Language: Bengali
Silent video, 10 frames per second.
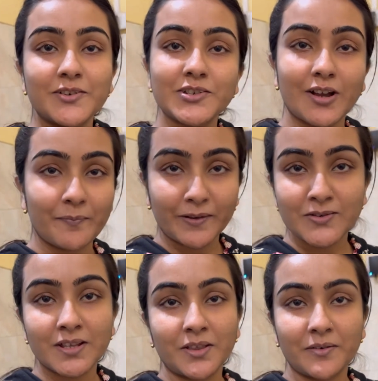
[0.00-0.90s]
তো সব
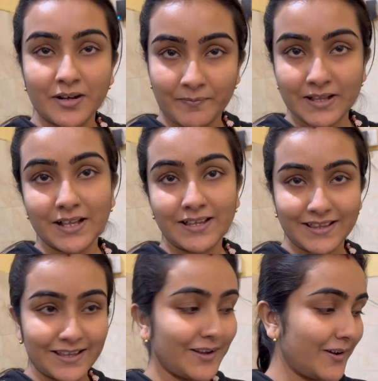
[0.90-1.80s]
কিছুতে ধনে পাতা
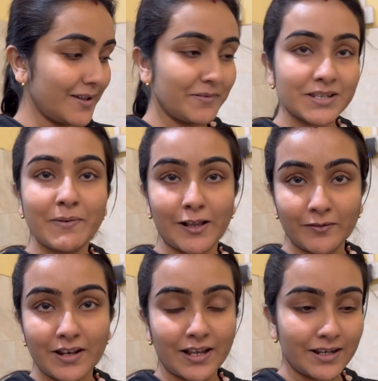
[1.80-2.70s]
দিতে হয় বেশ
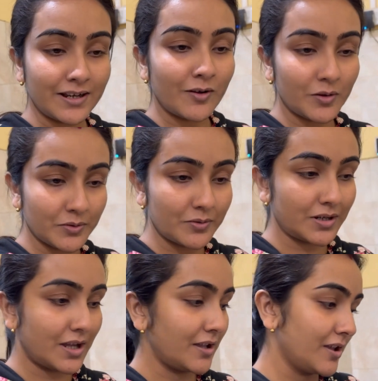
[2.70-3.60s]
ভালো লাগে
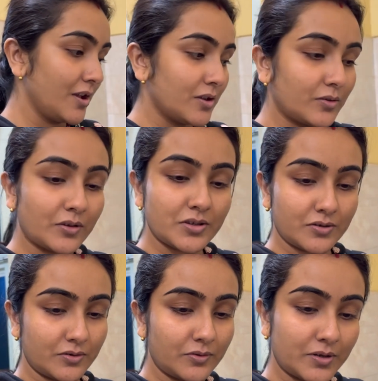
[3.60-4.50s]
গন্ধটা তো এর
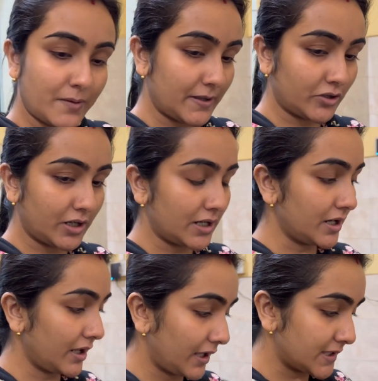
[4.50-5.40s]
জন্য ধনে পাতা
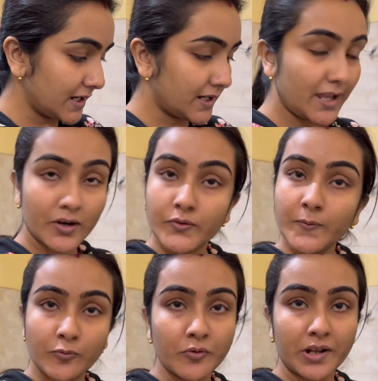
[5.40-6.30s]
কেটে রেখেছি এটা একটু
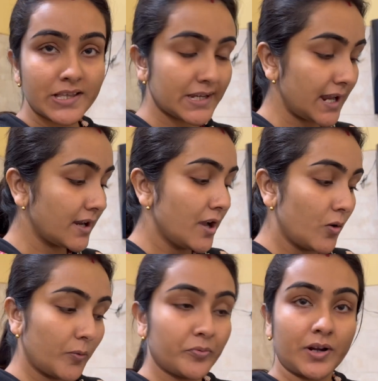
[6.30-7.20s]
ফুটে যা
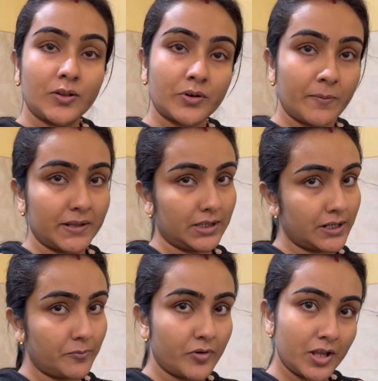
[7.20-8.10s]
ওপরে ধনে পাতা
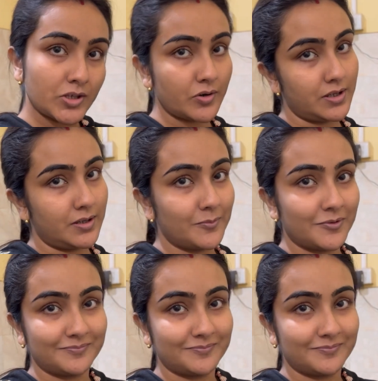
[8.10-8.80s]
তারপরে ছড়িয়ে দেবো